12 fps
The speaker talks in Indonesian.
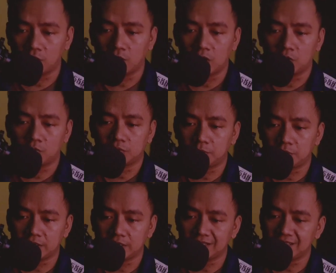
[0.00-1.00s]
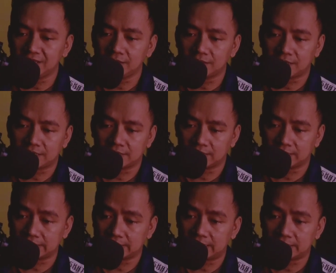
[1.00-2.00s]
Walaupun merinding, rasa
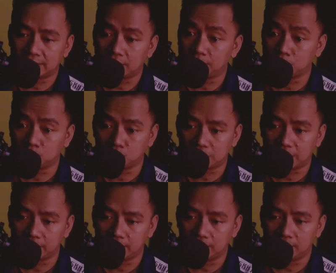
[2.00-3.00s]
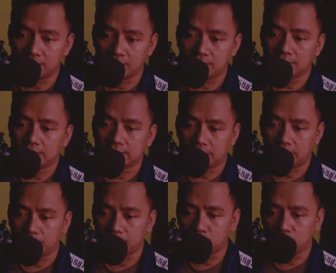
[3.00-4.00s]
kesal saya belum usai.
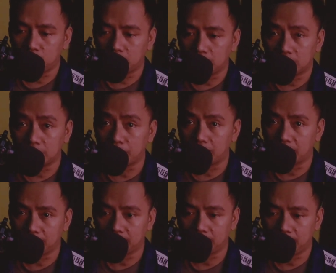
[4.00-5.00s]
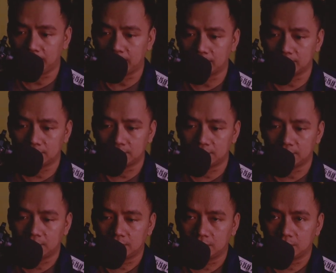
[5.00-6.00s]
Saya pun kembali teriak.
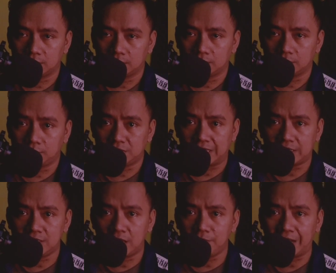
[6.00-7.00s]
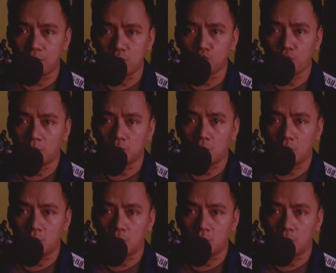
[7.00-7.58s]
Bisa diam gak lu?